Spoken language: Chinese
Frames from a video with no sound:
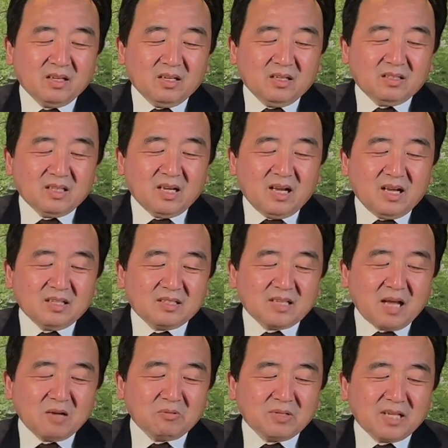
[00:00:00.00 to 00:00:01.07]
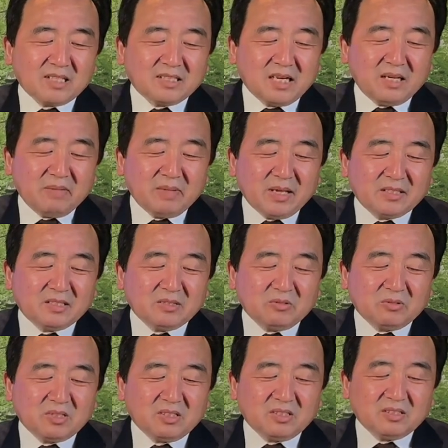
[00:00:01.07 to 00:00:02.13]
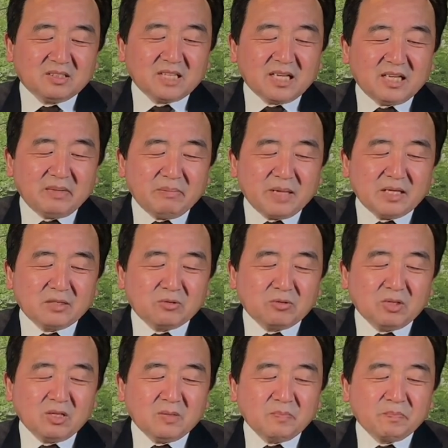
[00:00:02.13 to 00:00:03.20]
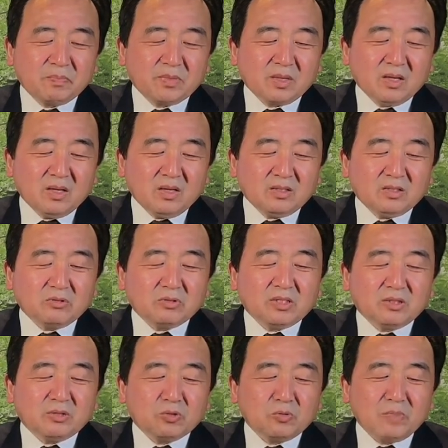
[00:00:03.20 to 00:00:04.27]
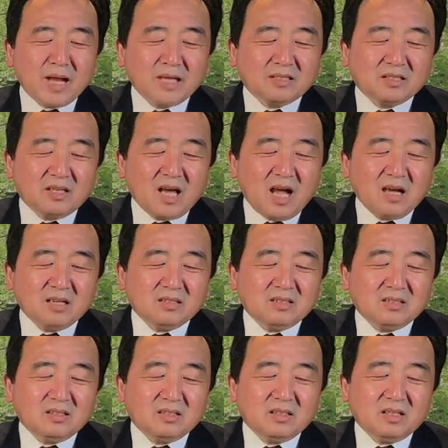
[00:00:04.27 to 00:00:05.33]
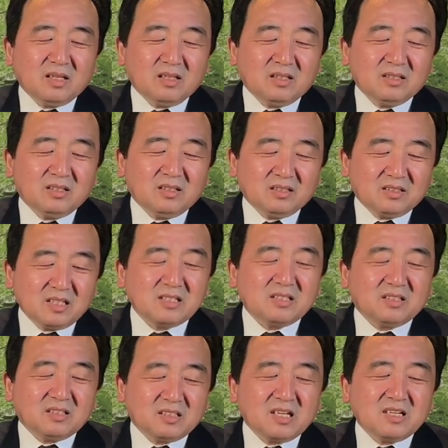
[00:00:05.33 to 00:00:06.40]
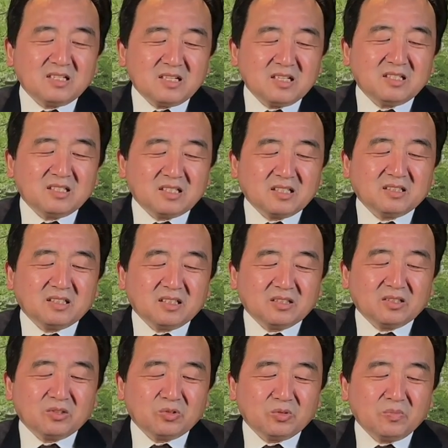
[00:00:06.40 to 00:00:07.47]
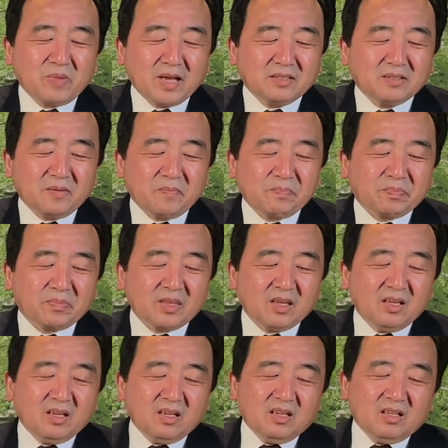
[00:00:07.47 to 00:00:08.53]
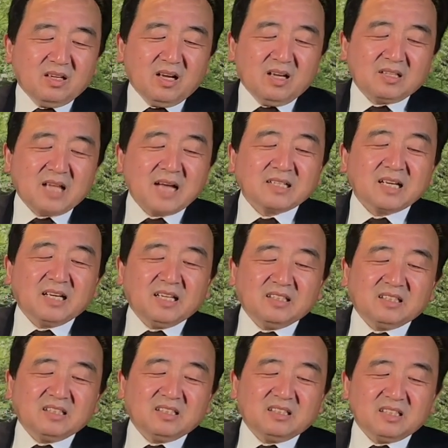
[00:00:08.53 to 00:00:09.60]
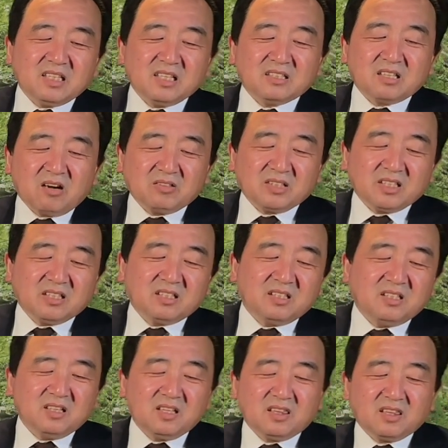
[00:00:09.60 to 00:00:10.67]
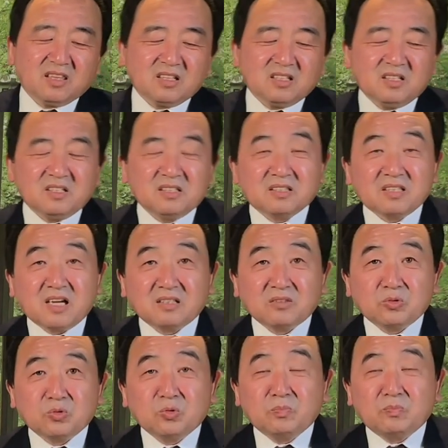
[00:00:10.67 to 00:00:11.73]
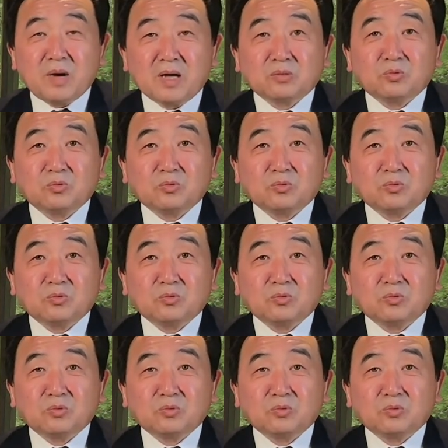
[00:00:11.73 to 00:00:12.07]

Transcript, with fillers: 那残酷在这里面就是这里面说就是出卖者了，真真真正正的出卖者，啊，他这里介绍了这个科恩，科恩当初帮